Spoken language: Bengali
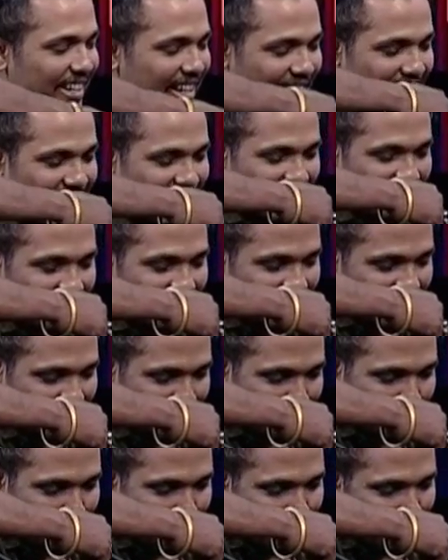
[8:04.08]
এটা
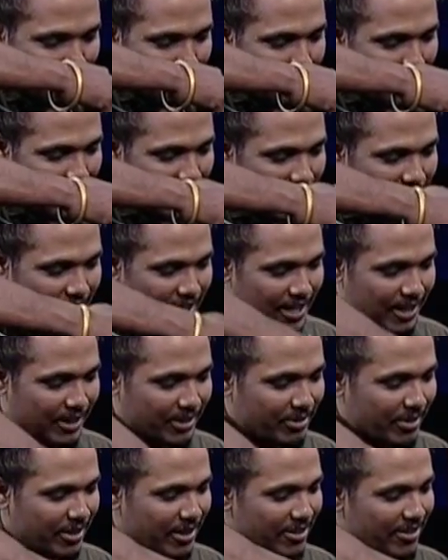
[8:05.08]
মূলত আমার
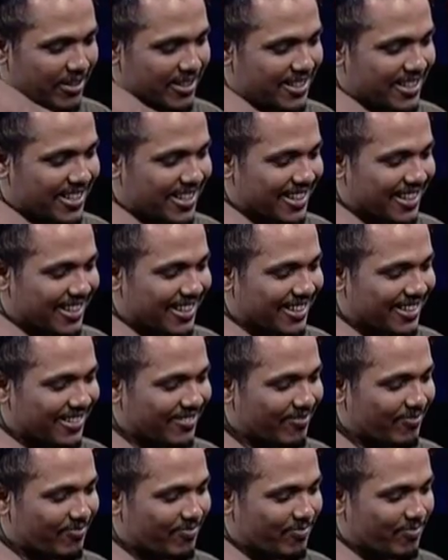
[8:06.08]
তৈরি হয়েছে
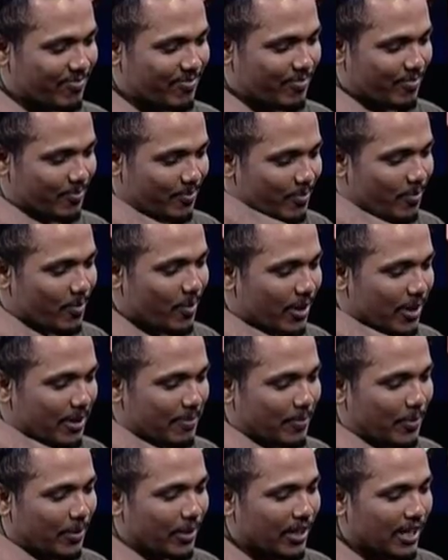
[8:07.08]
অনেক
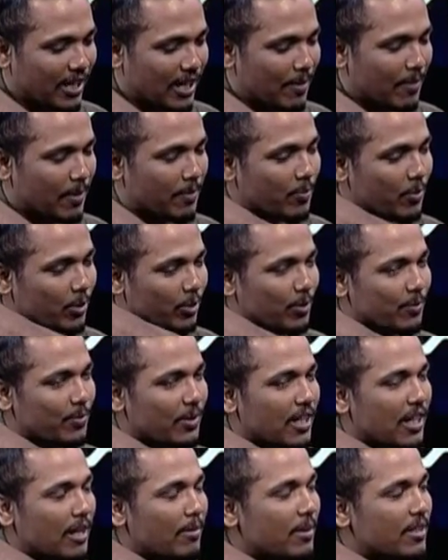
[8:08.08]
পরে আমার প্রথম
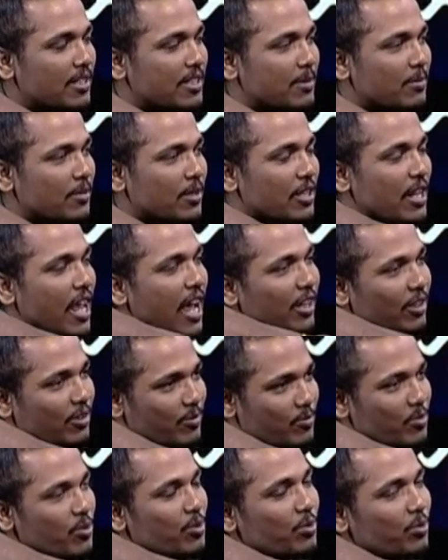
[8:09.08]
দিকে আমার জীবনের একদম
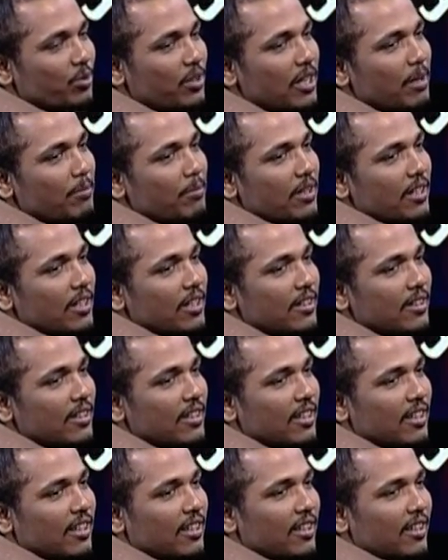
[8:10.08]
শুরুতে আমি
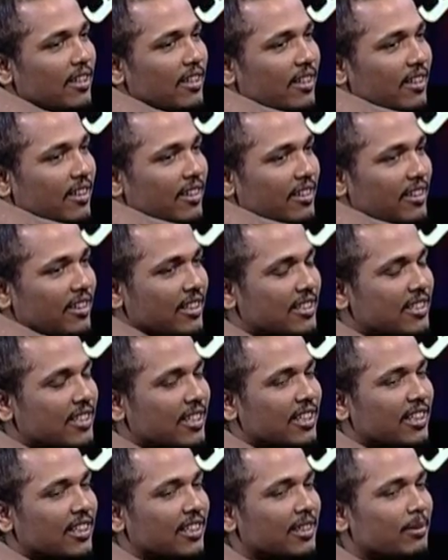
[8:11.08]

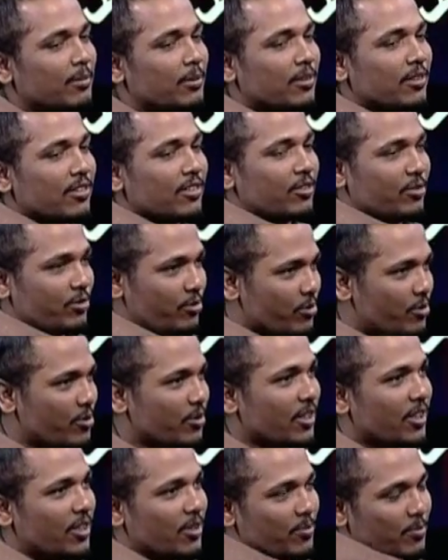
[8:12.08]
ক্লাসিক্যাল এবং নজরুল
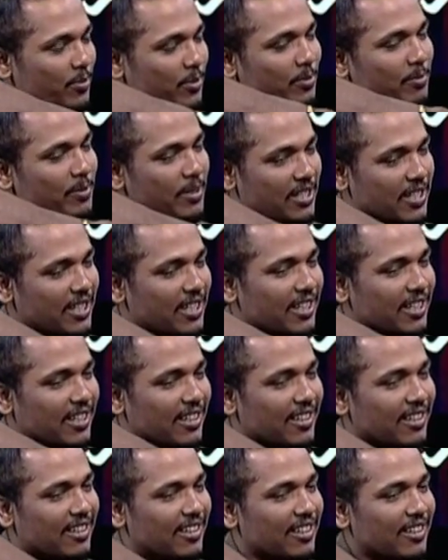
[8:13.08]
সঙ্গীতের উপর বেশি
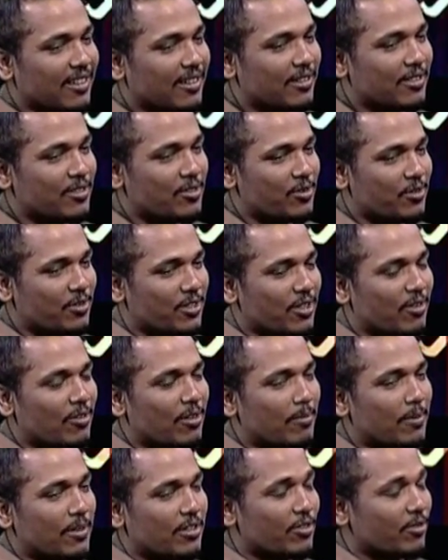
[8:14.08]
জোর ছিল
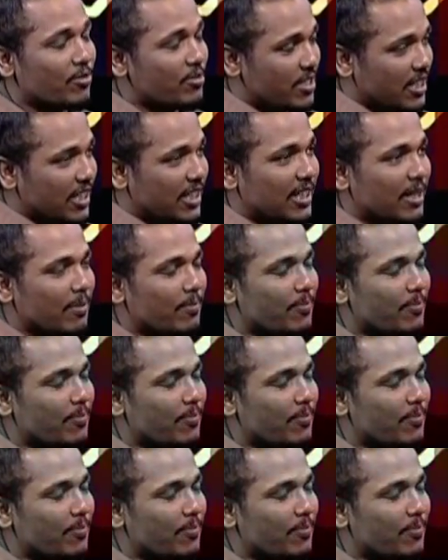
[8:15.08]
আমার যখন শিখতাম